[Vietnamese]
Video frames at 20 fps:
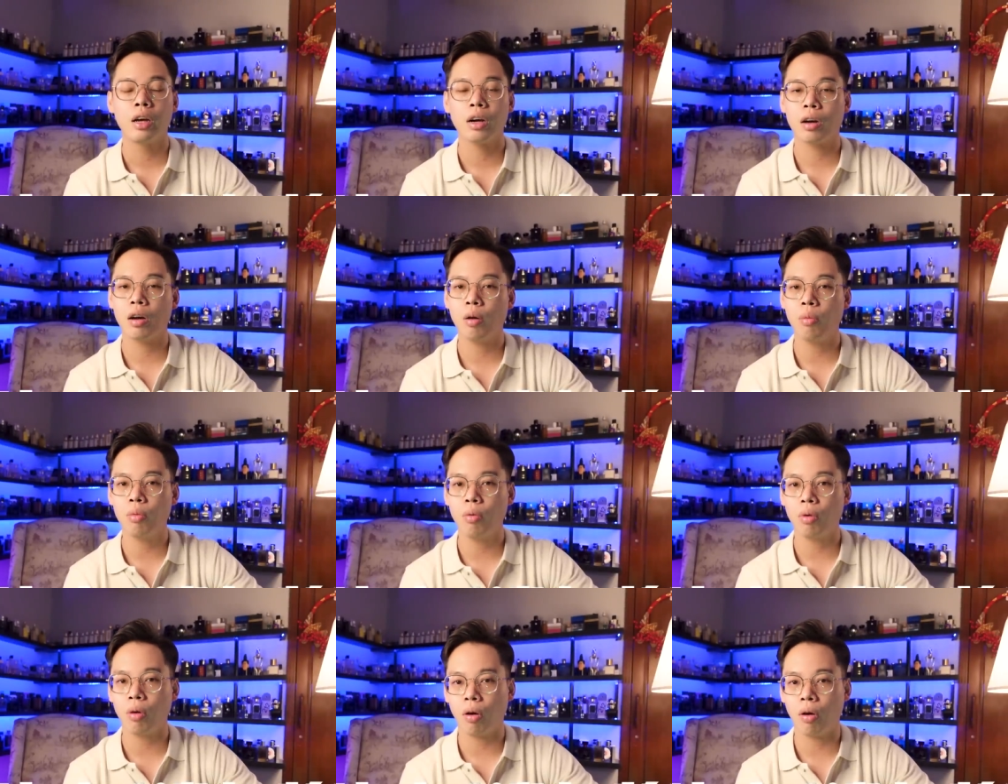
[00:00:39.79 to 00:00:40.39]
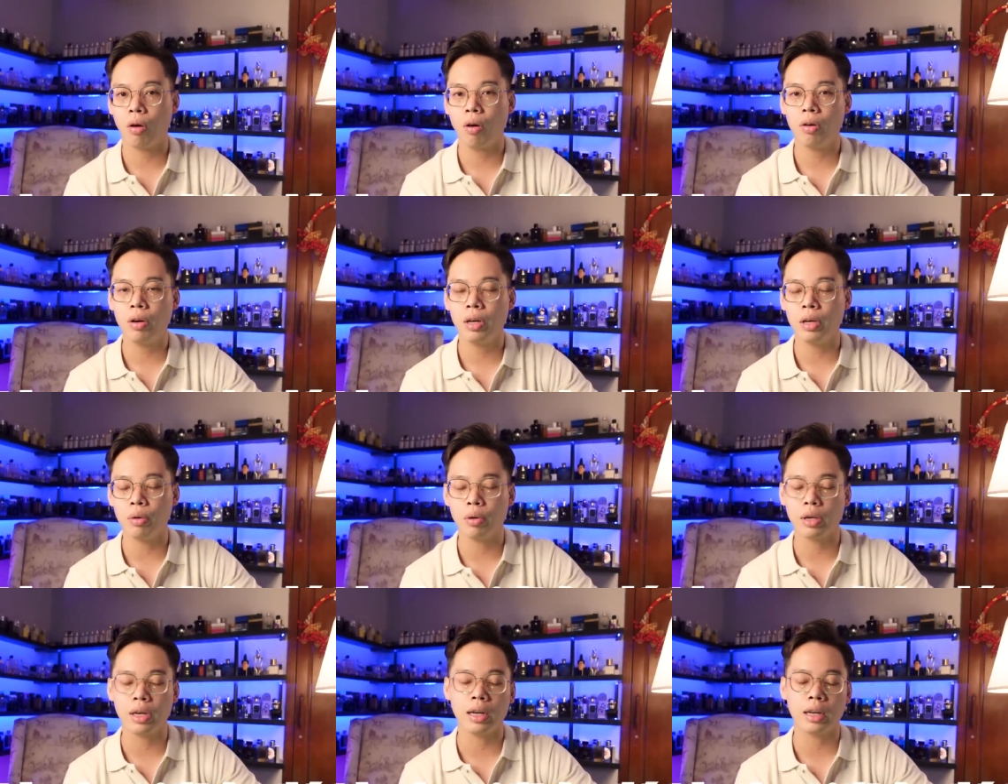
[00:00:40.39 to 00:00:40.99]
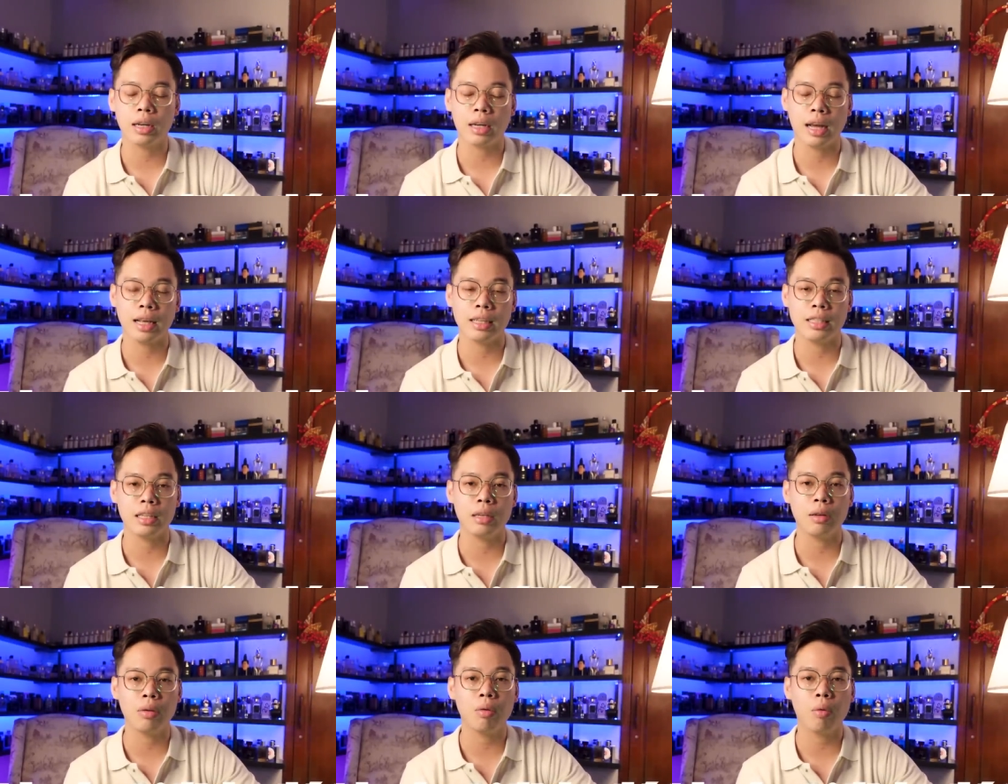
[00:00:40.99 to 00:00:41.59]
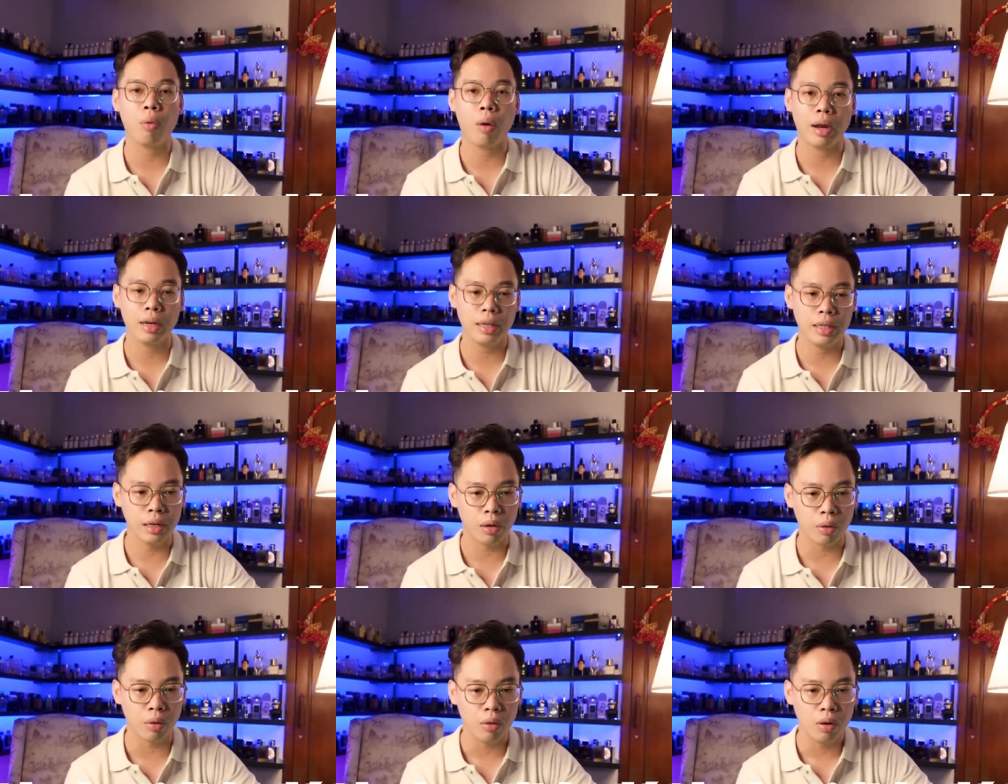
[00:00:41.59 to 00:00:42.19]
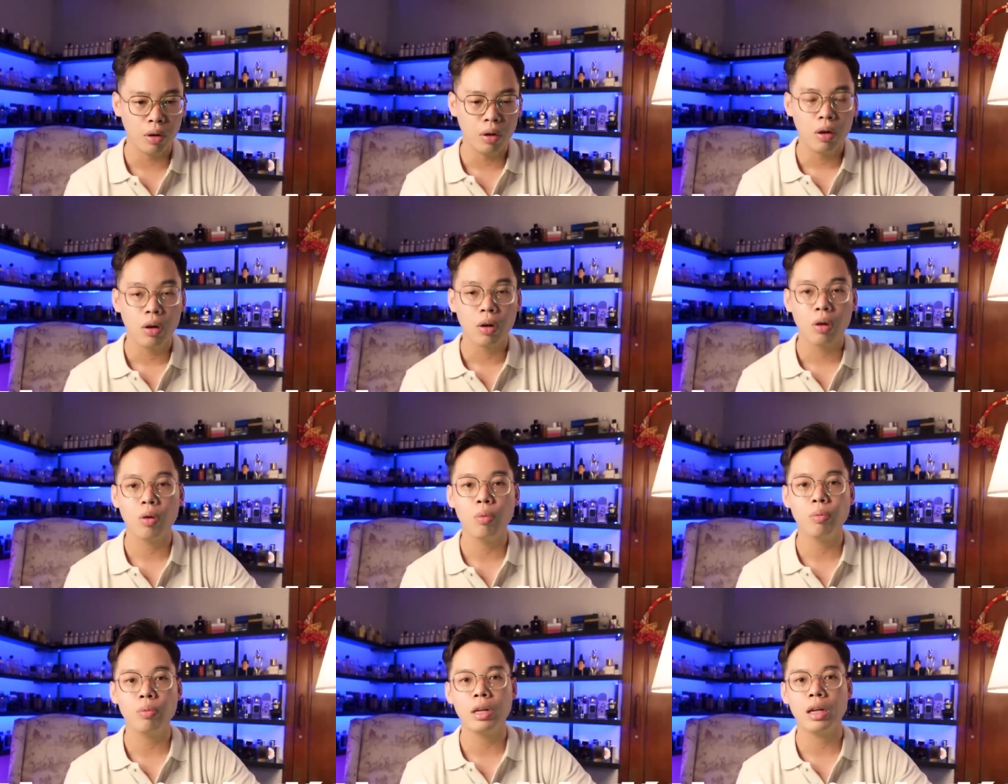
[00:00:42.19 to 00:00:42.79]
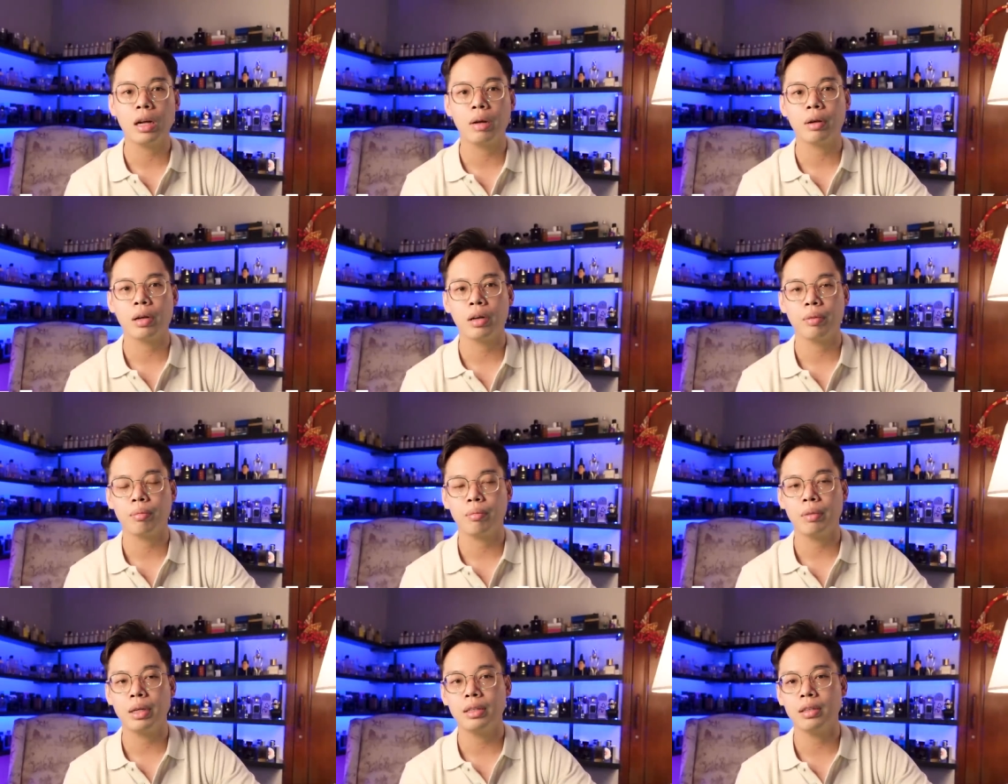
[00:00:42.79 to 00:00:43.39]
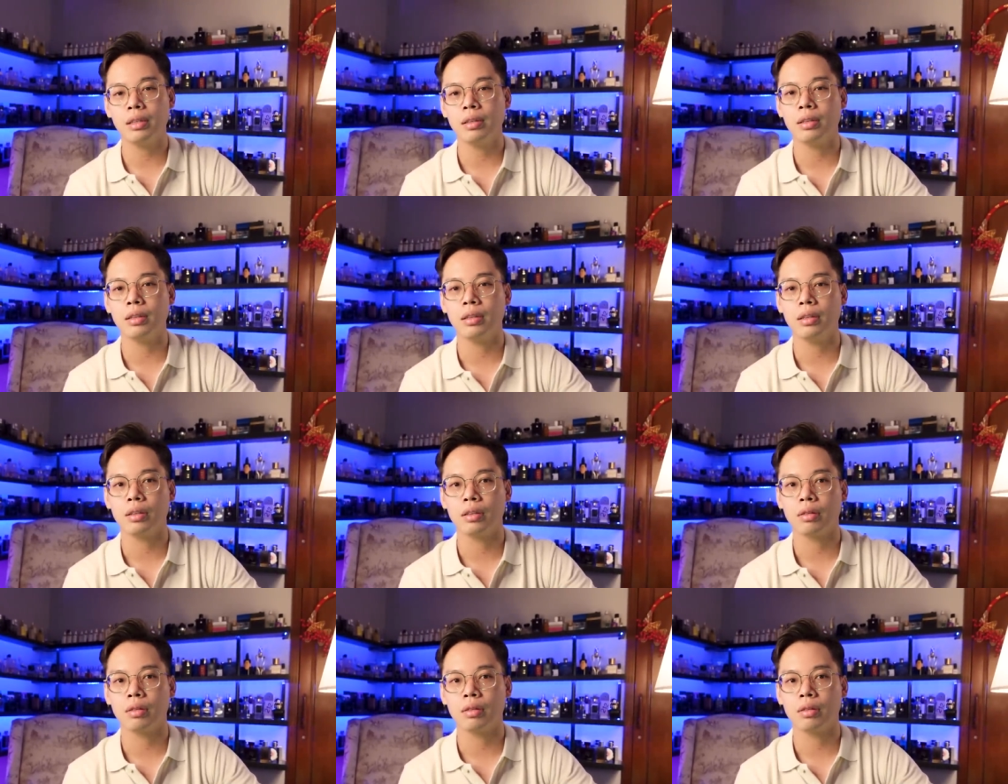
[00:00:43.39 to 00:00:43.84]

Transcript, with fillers: không có điều kiện tài chính quá nhiều cũng như là bây giờ